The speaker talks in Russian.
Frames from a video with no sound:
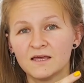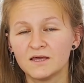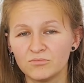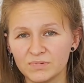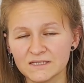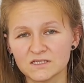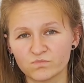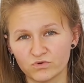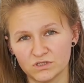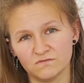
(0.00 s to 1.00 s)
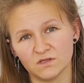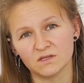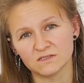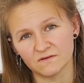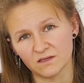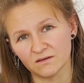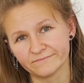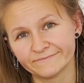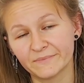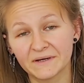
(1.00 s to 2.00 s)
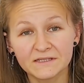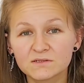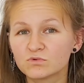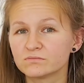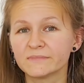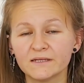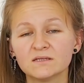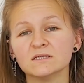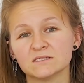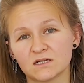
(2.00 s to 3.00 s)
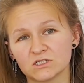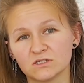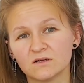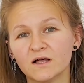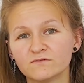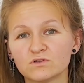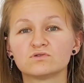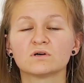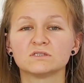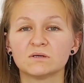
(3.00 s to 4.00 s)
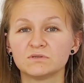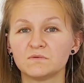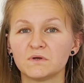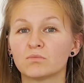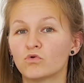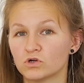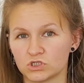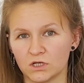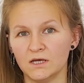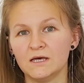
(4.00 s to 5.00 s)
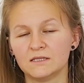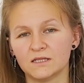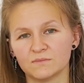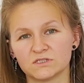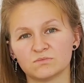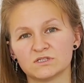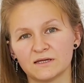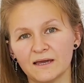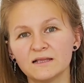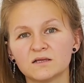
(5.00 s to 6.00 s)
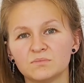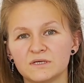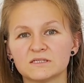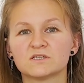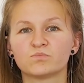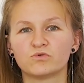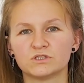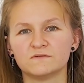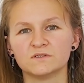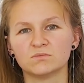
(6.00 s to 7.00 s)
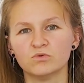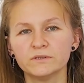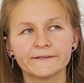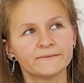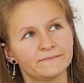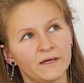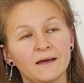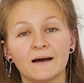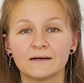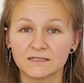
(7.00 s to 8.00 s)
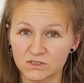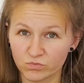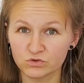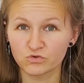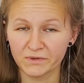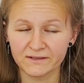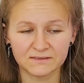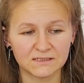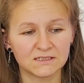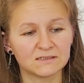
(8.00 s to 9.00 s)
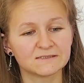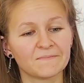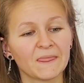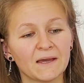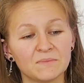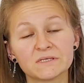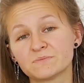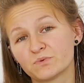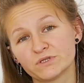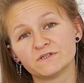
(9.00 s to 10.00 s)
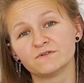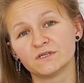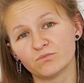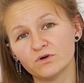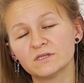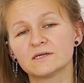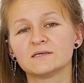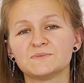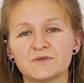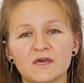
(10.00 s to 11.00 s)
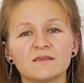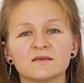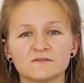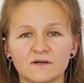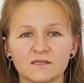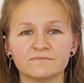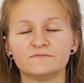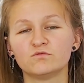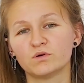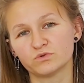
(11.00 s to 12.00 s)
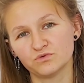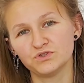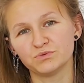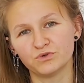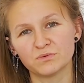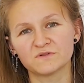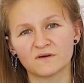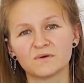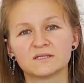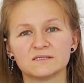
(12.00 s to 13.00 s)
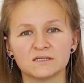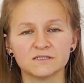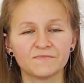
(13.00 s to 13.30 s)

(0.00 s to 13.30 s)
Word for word: без использования названия. Поэтому это не страшно. Главное, что хотя бы теперь можно нам самостоятельно, без использования бота, а наш бот умел это делать, без использования бота изменять название. В любом случае будем с вами это делать.